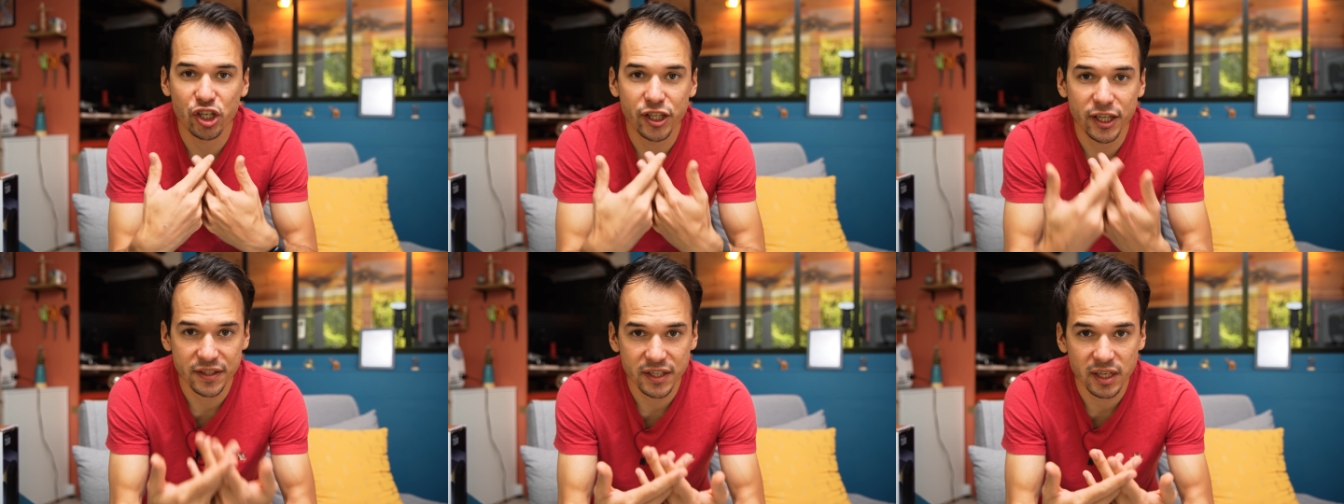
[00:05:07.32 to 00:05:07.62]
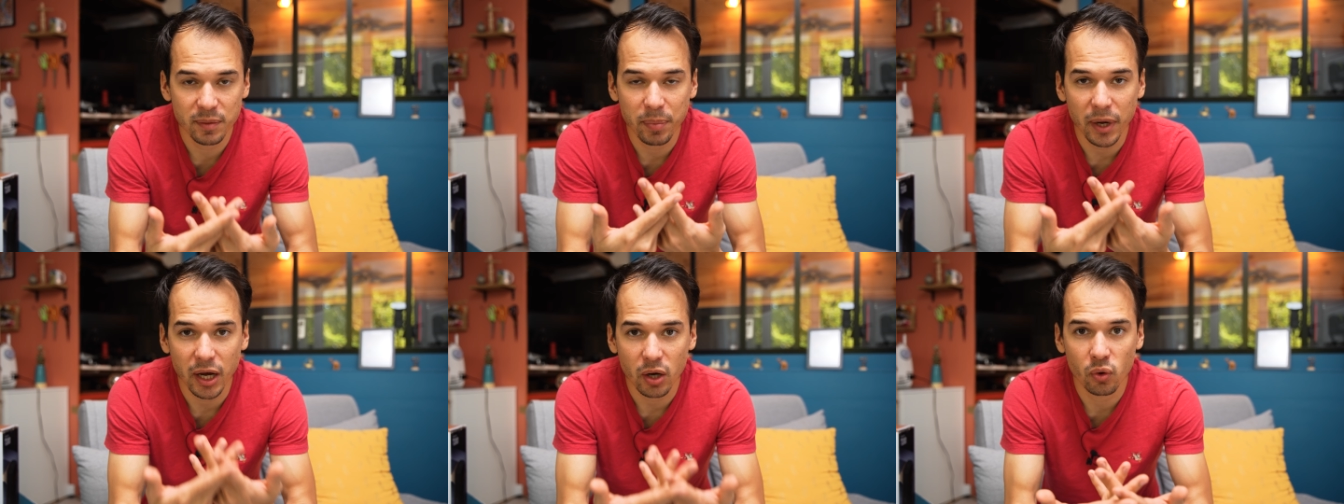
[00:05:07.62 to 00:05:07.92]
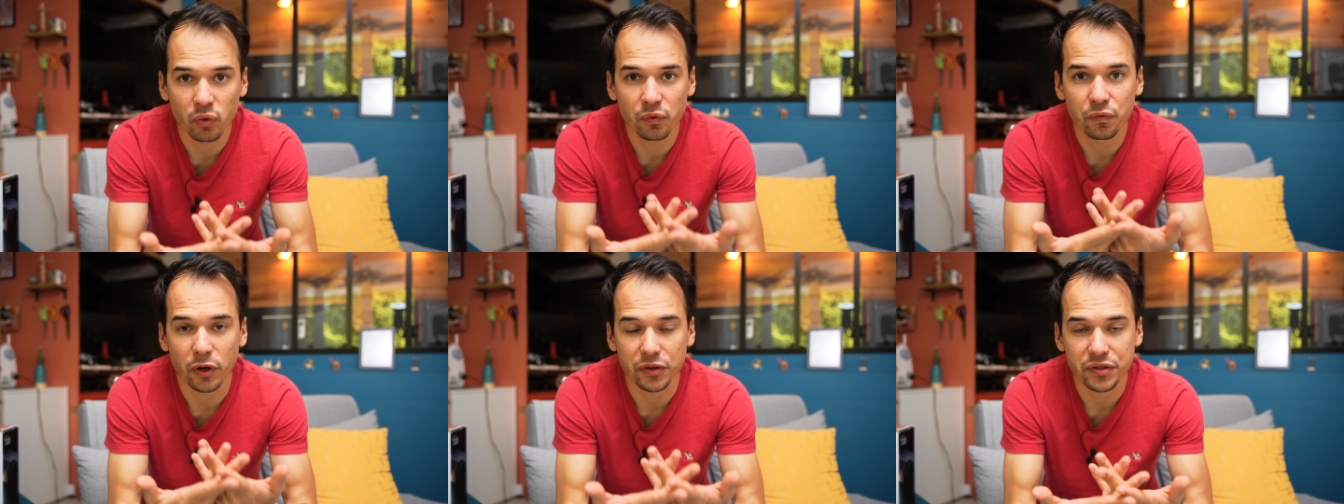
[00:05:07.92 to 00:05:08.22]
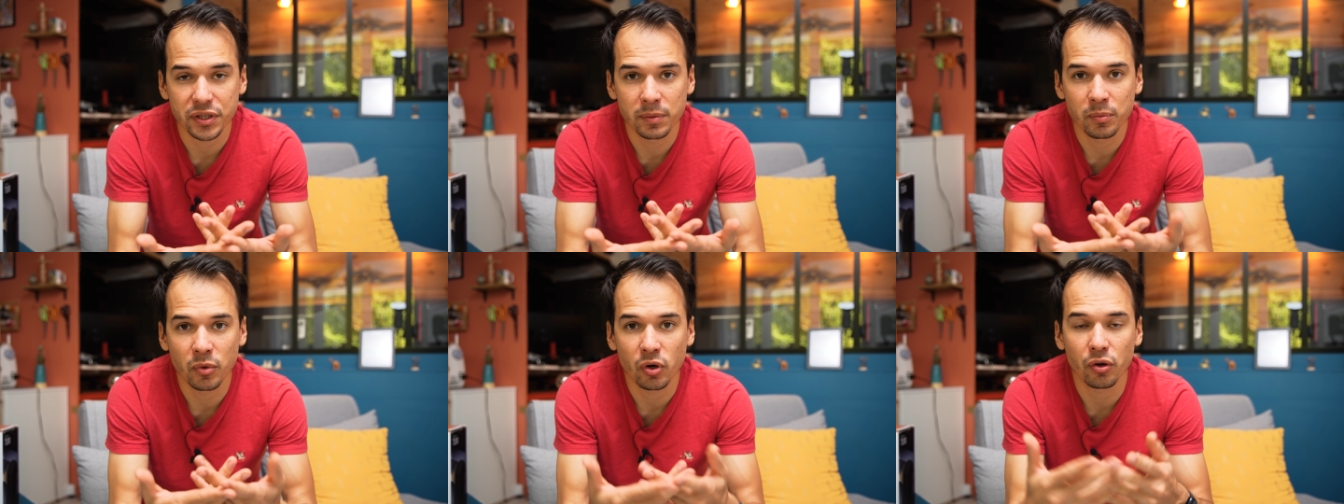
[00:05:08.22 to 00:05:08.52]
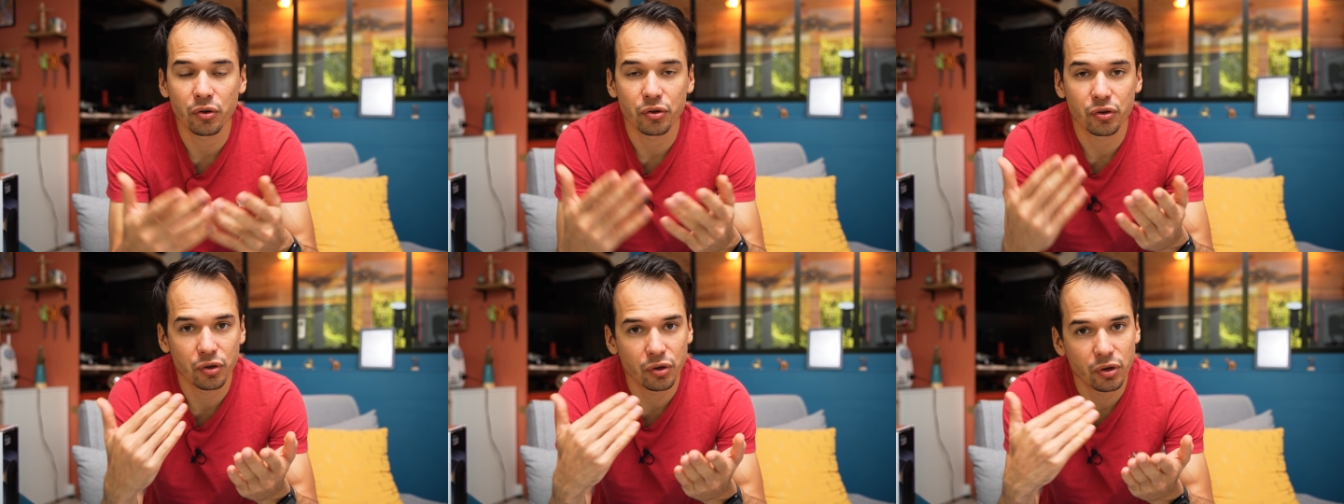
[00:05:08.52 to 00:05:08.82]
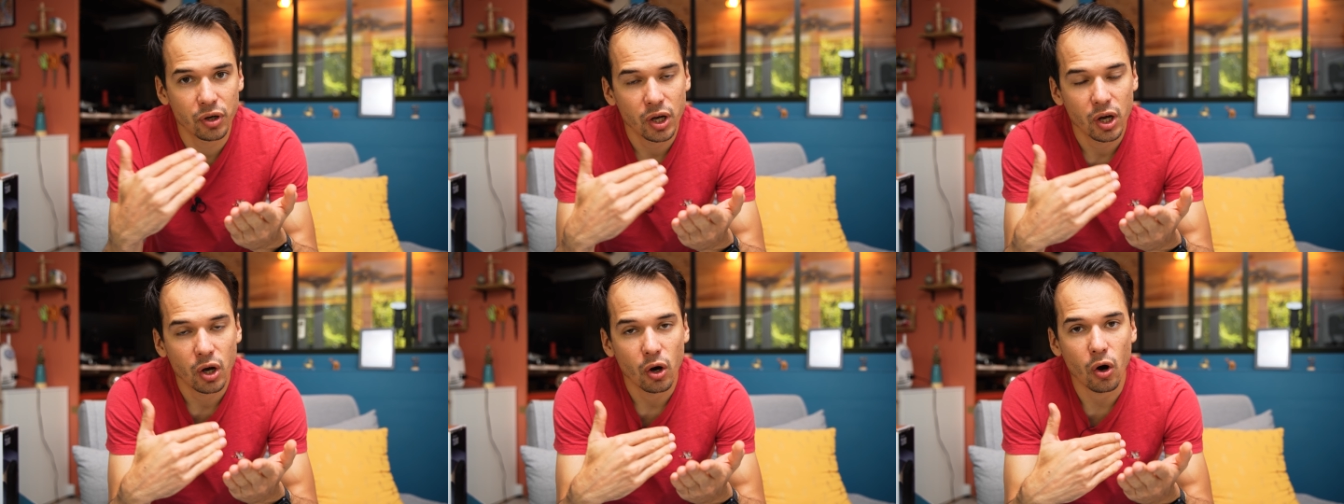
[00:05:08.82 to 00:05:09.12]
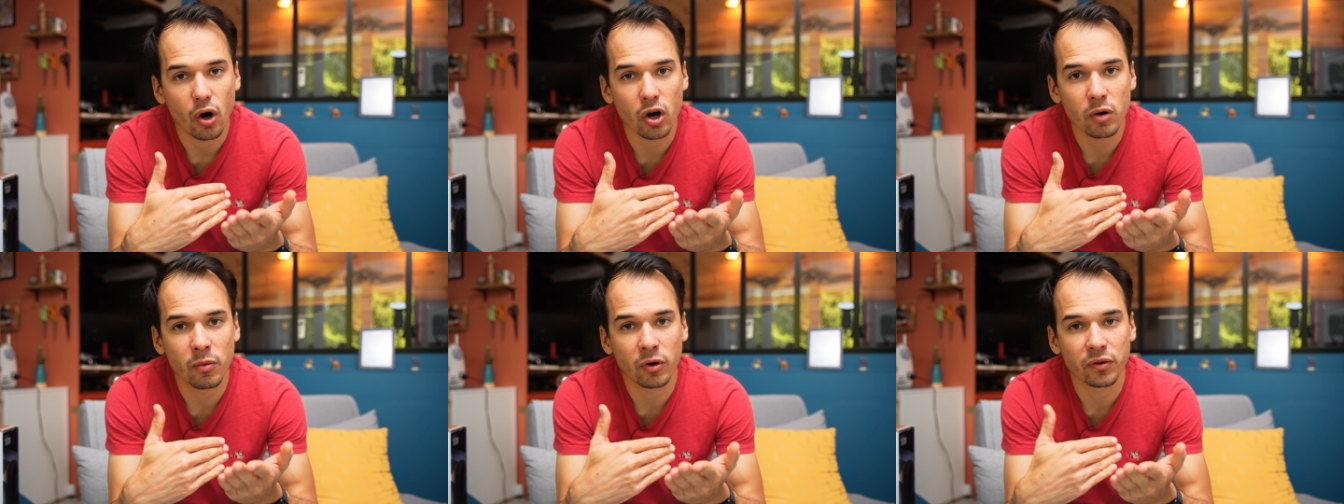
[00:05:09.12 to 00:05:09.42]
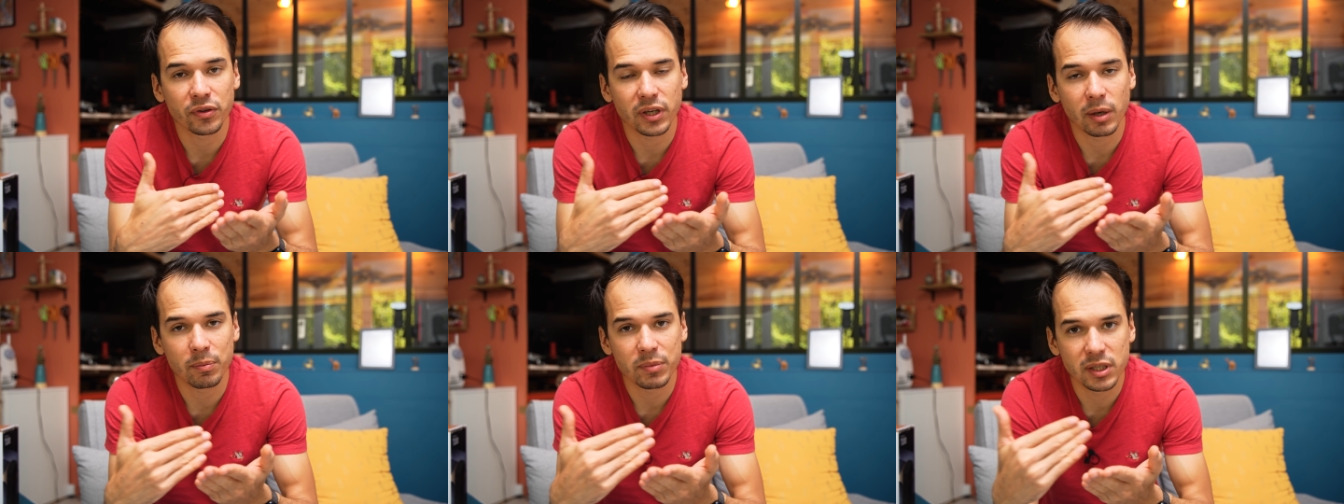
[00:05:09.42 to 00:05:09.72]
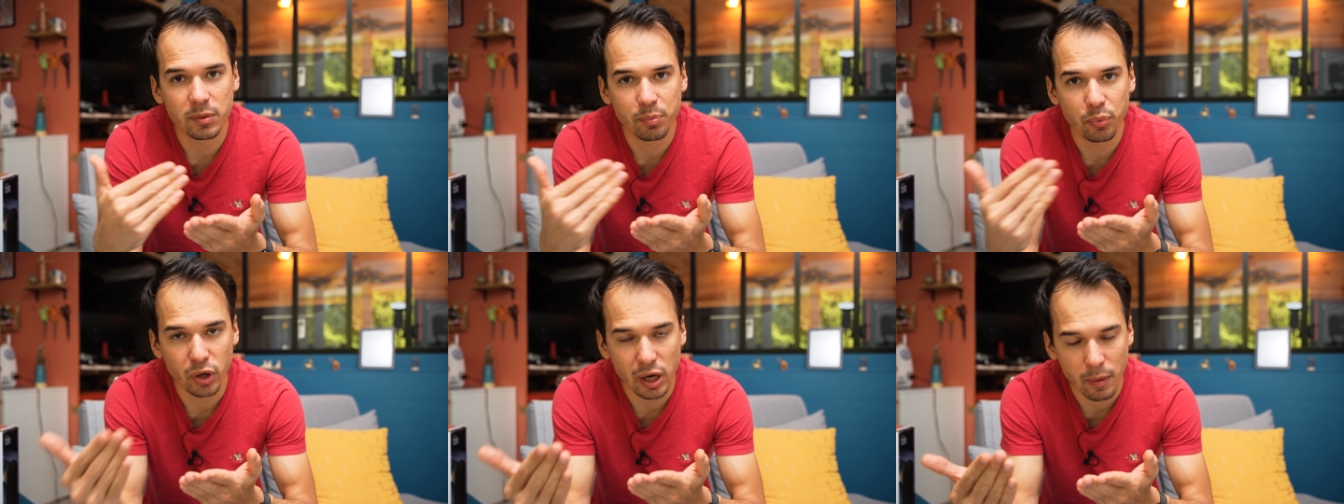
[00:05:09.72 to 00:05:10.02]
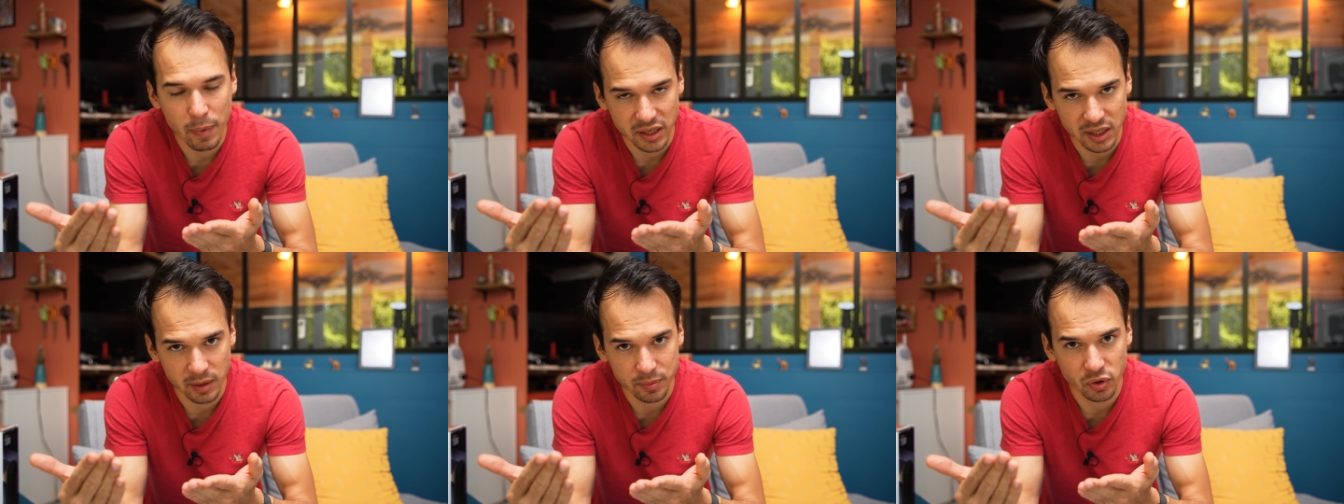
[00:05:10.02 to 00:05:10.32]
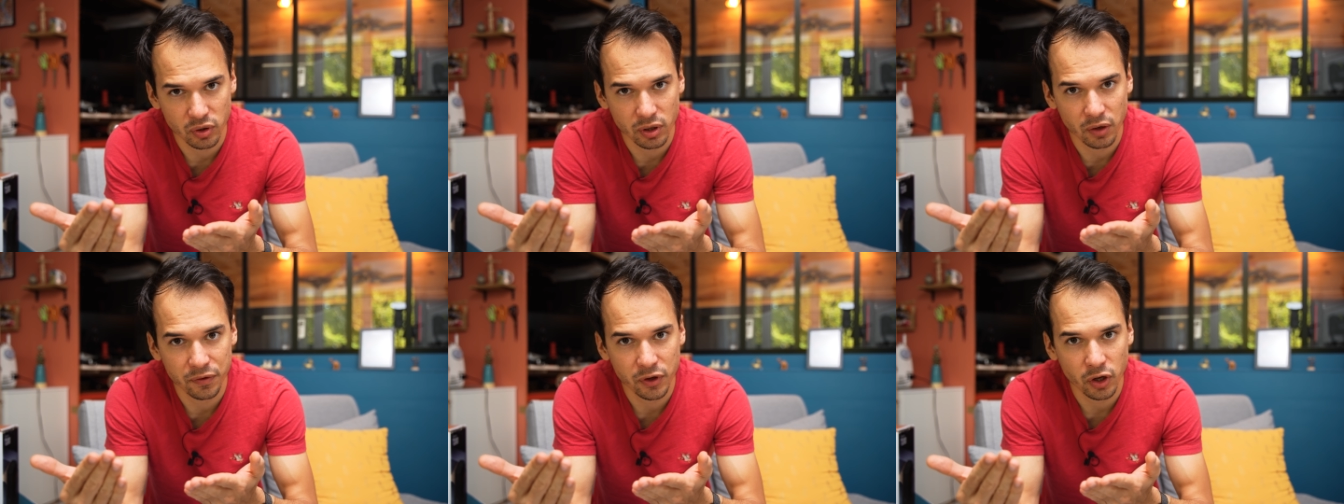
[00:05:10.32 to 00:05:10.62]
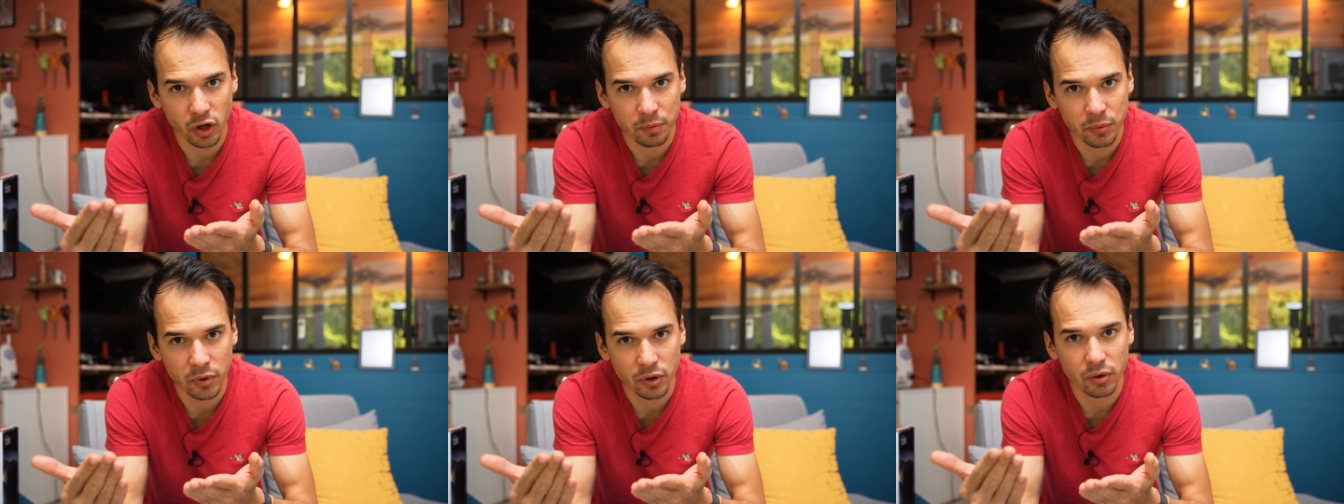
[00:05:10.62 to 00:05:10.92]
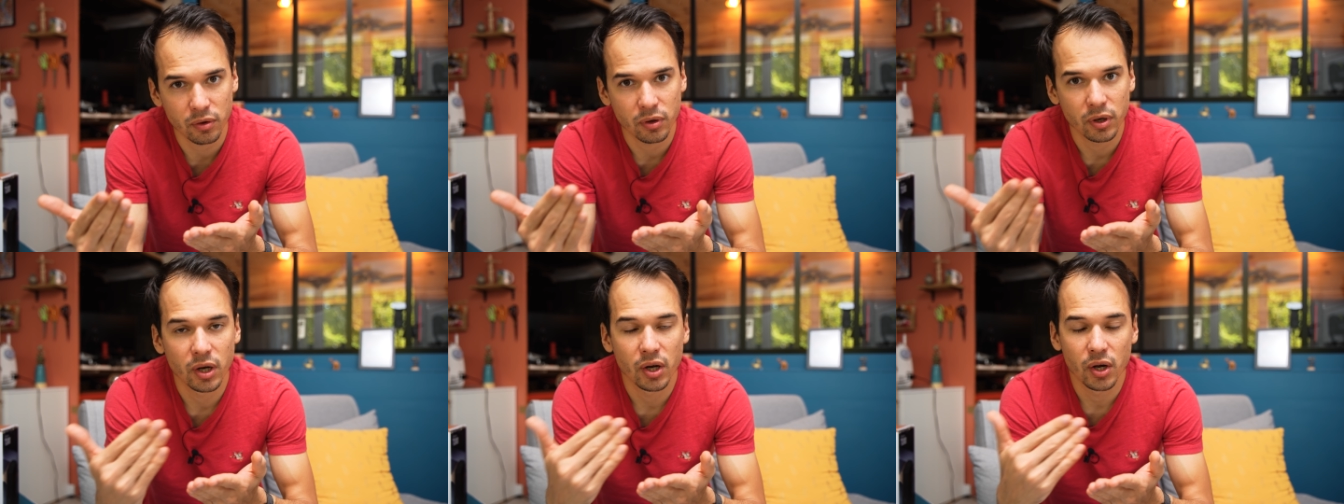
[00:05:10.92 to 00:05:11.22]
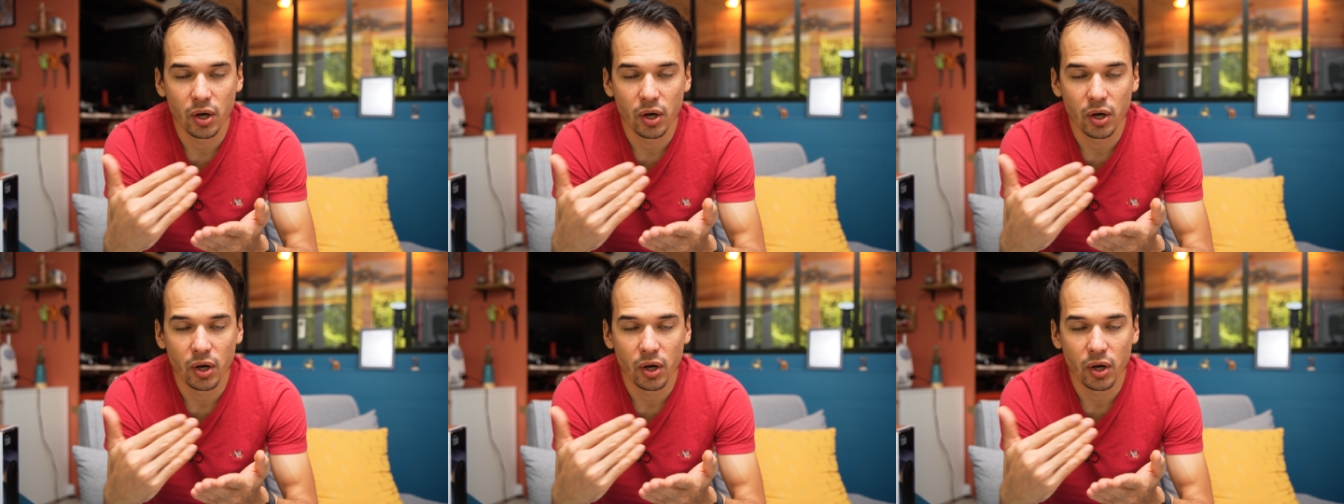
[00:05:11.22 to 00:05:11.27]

J'ai testé par contre forcément de augmenter un petit peu la perception de l'environnement.